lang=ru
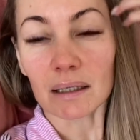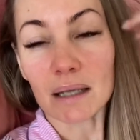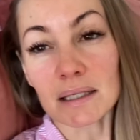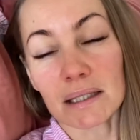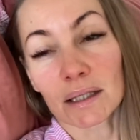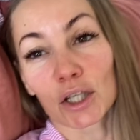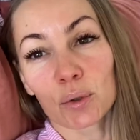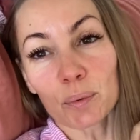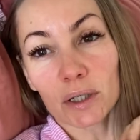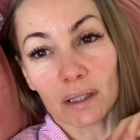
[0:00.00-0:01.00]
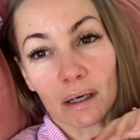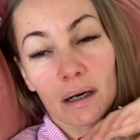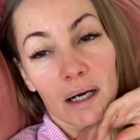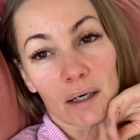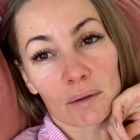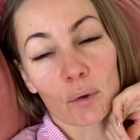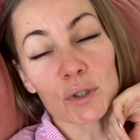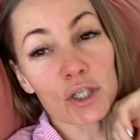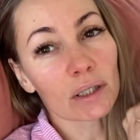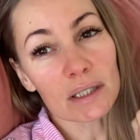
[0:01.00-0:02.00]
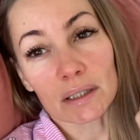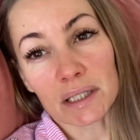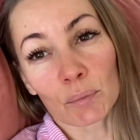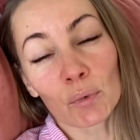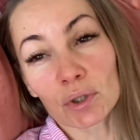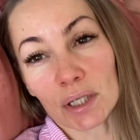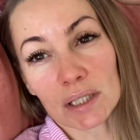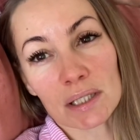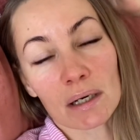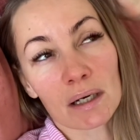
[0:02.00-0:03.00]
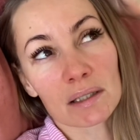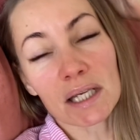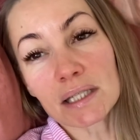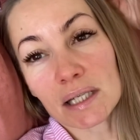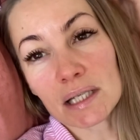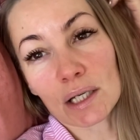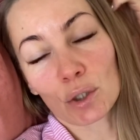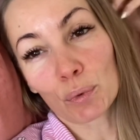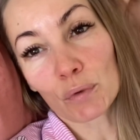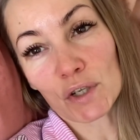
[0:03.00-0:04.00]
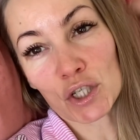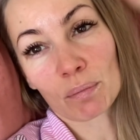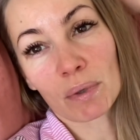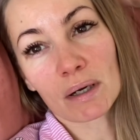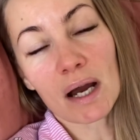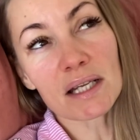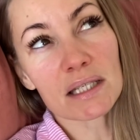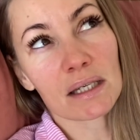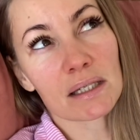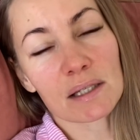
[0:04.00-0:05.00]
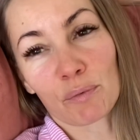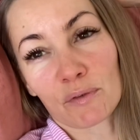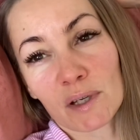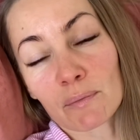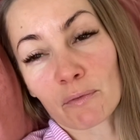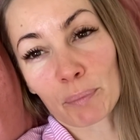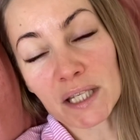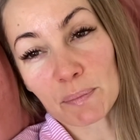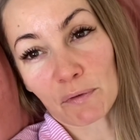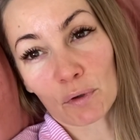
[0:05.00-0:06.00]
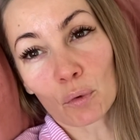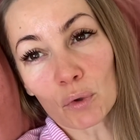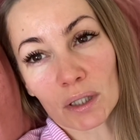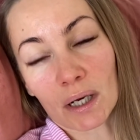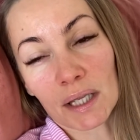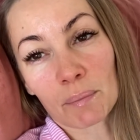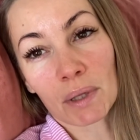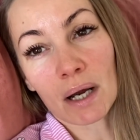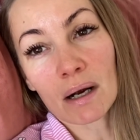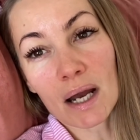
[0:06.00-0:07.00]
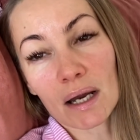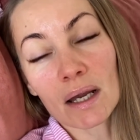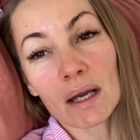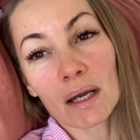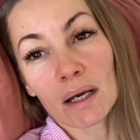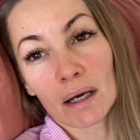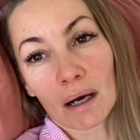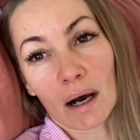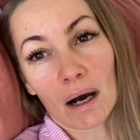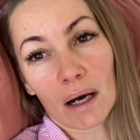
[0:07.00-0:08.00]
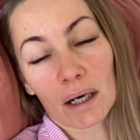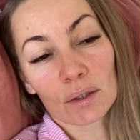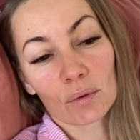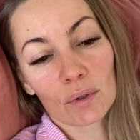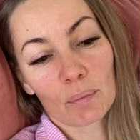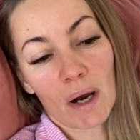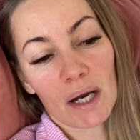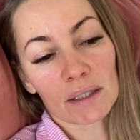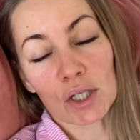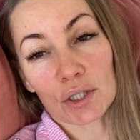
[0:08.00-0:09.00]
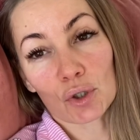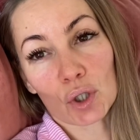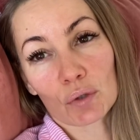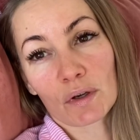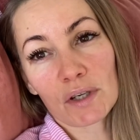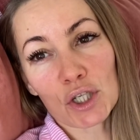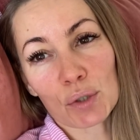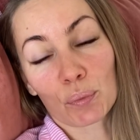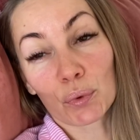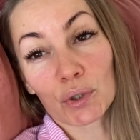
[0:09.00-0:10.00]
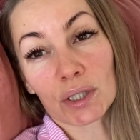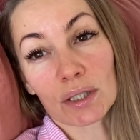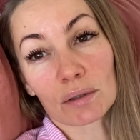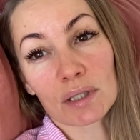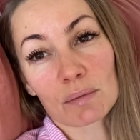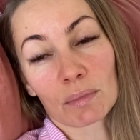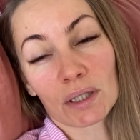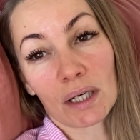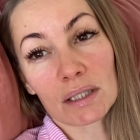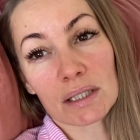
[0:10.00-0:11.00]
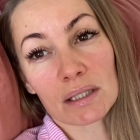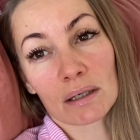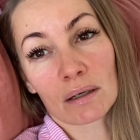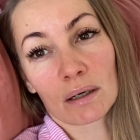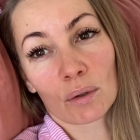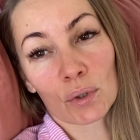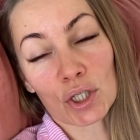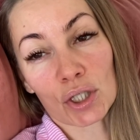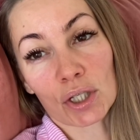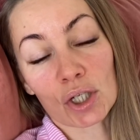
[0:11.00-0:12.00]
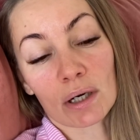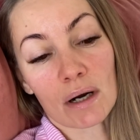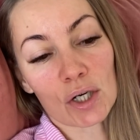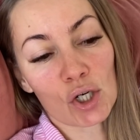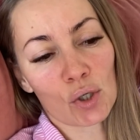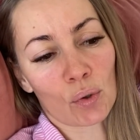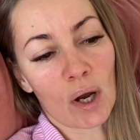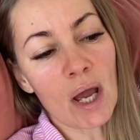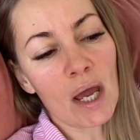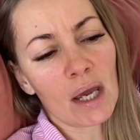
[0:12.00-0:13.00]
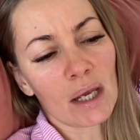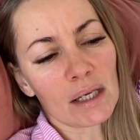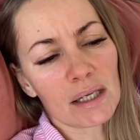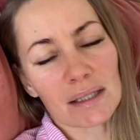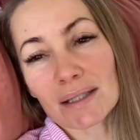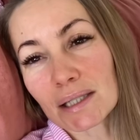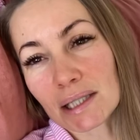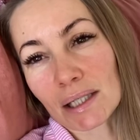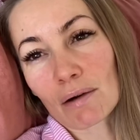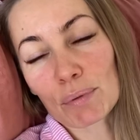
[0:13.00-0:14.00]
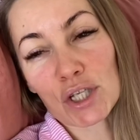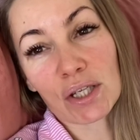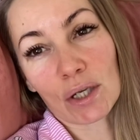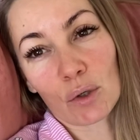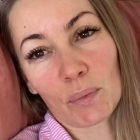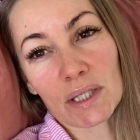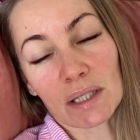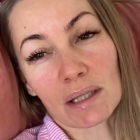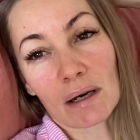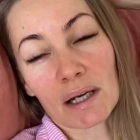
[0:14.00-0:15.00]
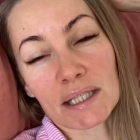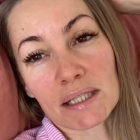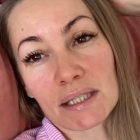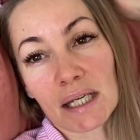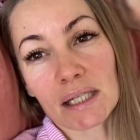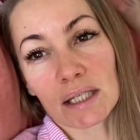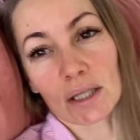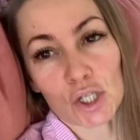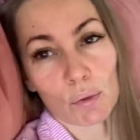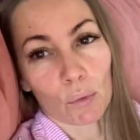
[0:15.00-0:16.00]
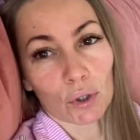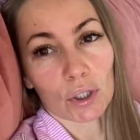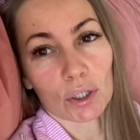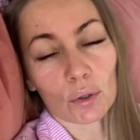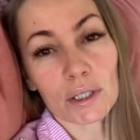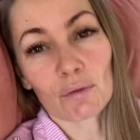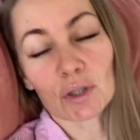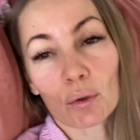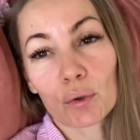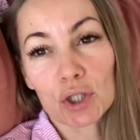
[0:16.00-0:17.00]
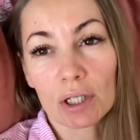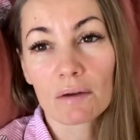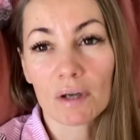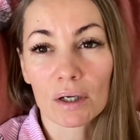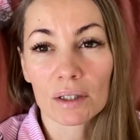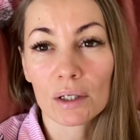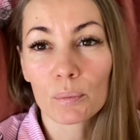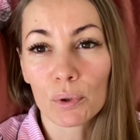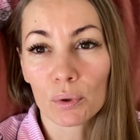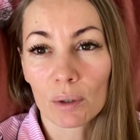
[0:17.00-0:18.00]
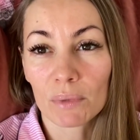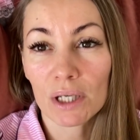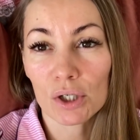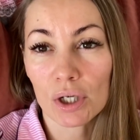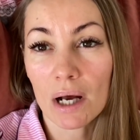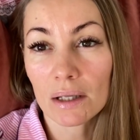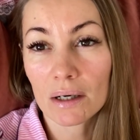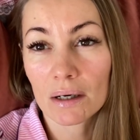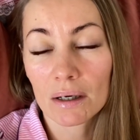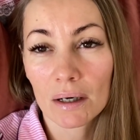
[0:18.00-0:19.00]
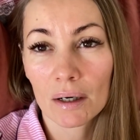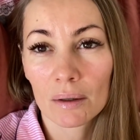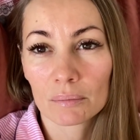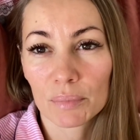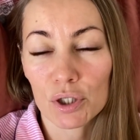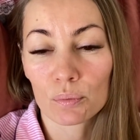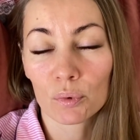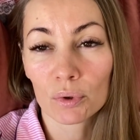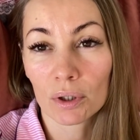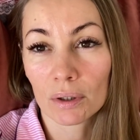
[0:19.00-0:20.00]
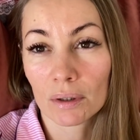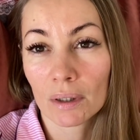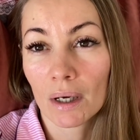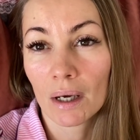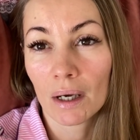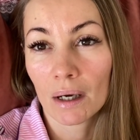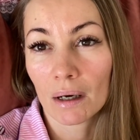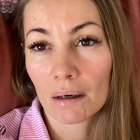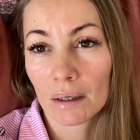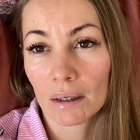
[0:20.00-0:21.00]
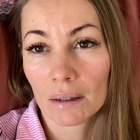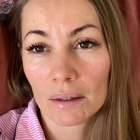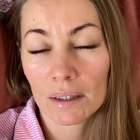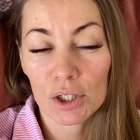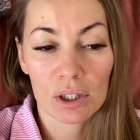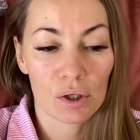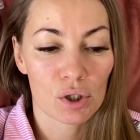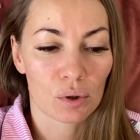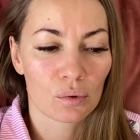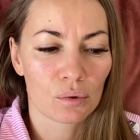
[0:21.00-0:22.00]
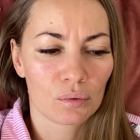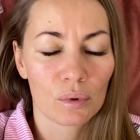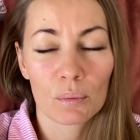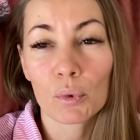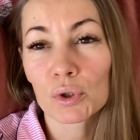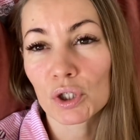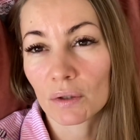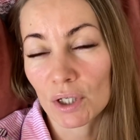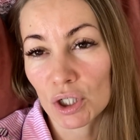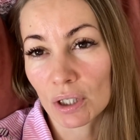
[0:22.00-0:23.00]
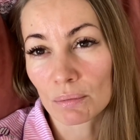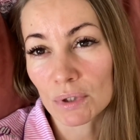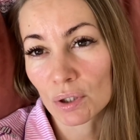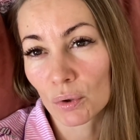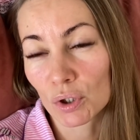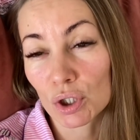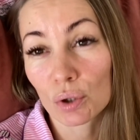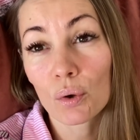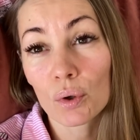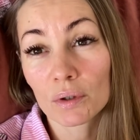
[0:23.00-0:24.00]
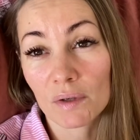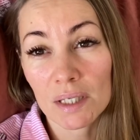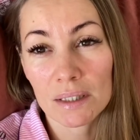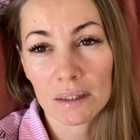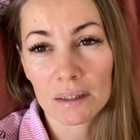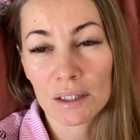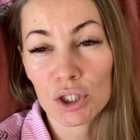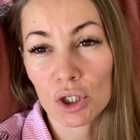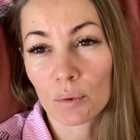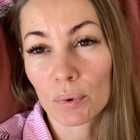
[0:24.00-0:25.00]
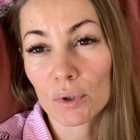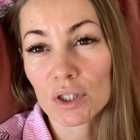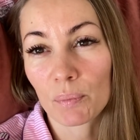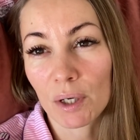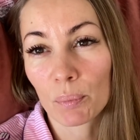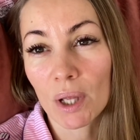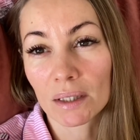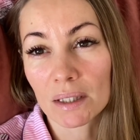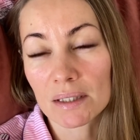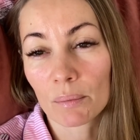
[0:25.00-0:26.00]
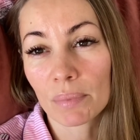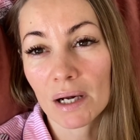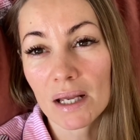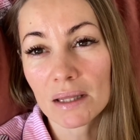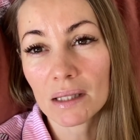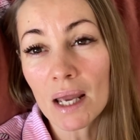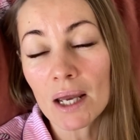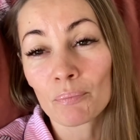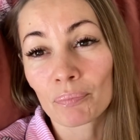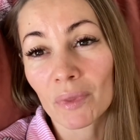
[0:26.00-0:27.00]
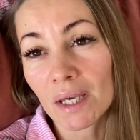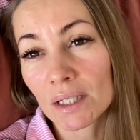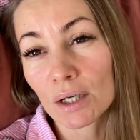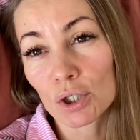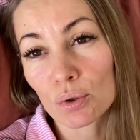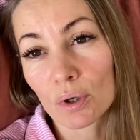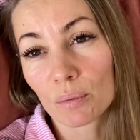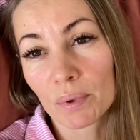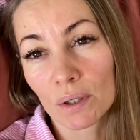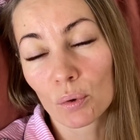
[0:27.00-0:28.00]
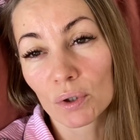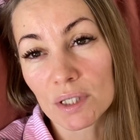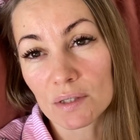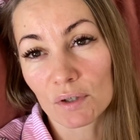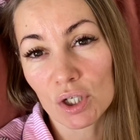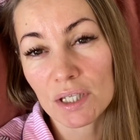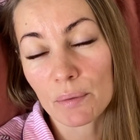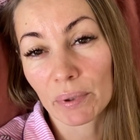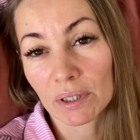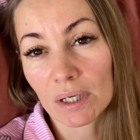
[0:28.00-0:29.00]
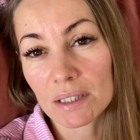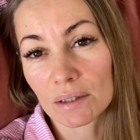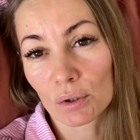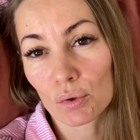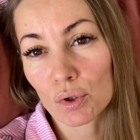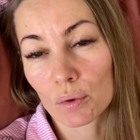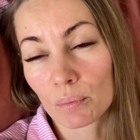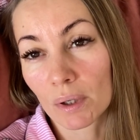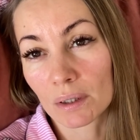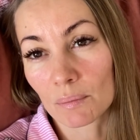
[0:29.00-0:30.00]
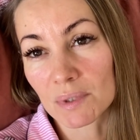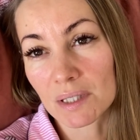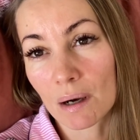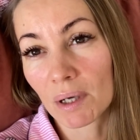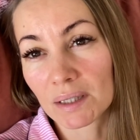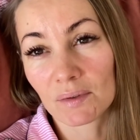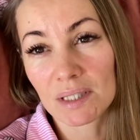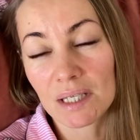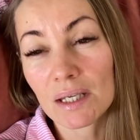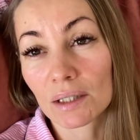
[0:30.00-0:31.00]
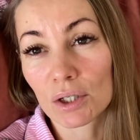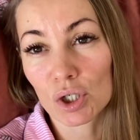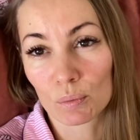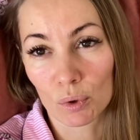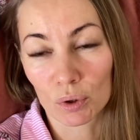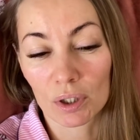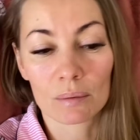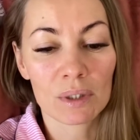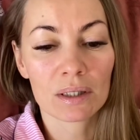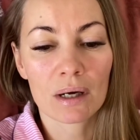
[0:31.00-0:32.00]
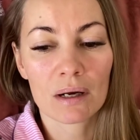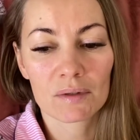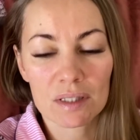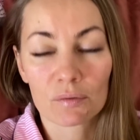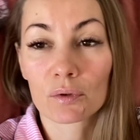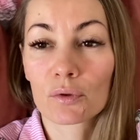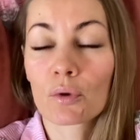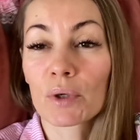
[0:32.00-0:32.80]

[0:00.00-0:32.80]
классная юбка такая, очень классно смотрится. Знаете, если любую вещь обыграть, и если, в принципе, фигура такая неплохая, а, то любая даже дешевая вещь будет э, смотреться очень даже хорошо. И, я знаете, я вообще не любитель тратить деньги на шмотки. Но я вот такой человек, не люблю я. Мне жалко почему-то а, я считаю, что ну, не может вещь там стоить 100, 200 тысяч. Это просто переплата за бренд. И я не хочу как бы годы своей жизни потратить на то, чтобы там зарабатывать деньги на шмотки. Мне нравится вот в том